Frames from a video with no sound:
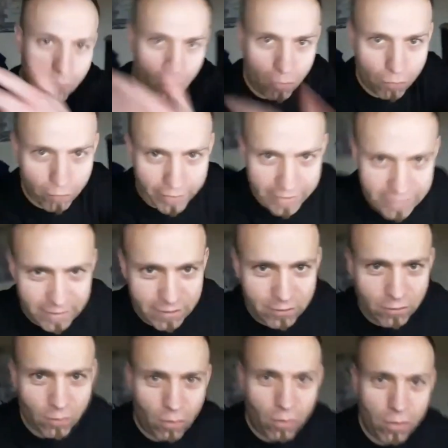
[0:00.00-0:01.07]
Frohe
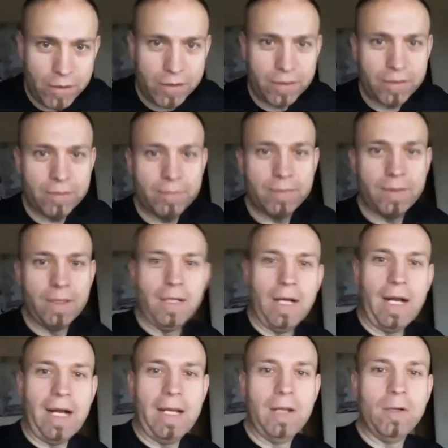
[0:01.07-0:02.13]
Weihnachten euch.
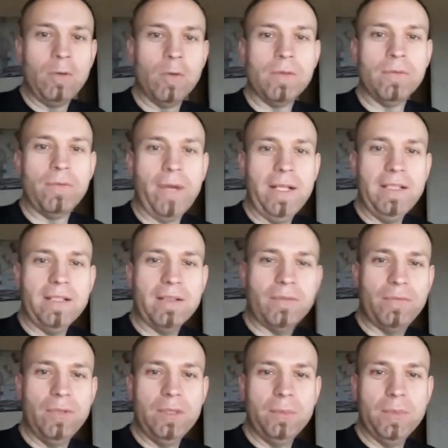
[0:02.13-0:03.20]
Alle gucken
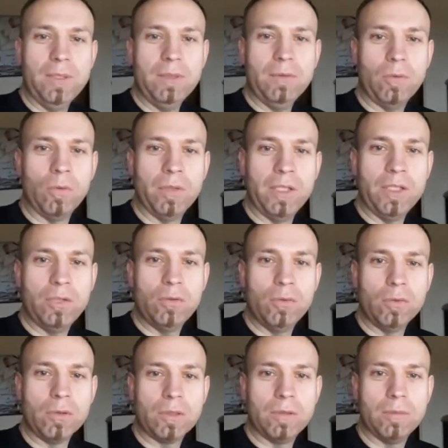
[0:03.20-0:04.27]
Weihnachtsfilme und
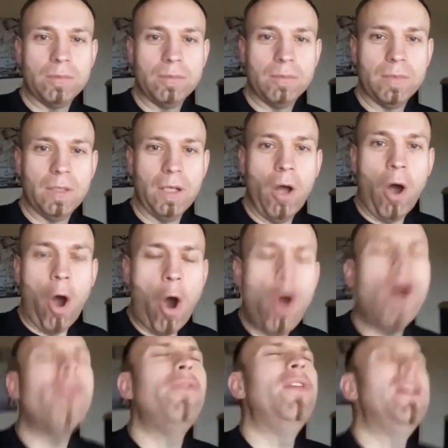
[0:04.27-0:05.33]
ich guck
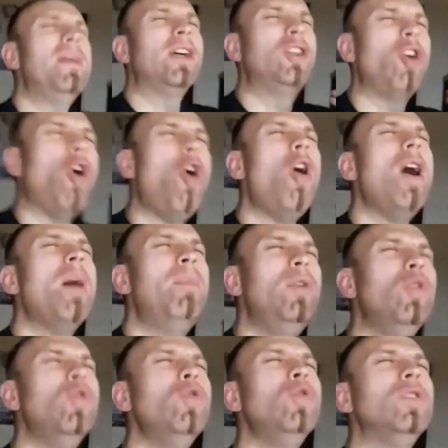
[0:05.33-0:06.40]
Horrorfilme, Gore,
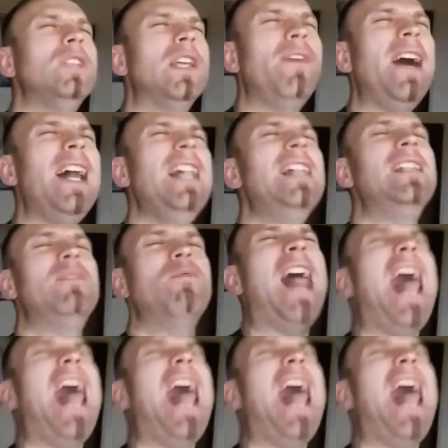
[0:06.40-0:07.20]
Blut, Gewalt.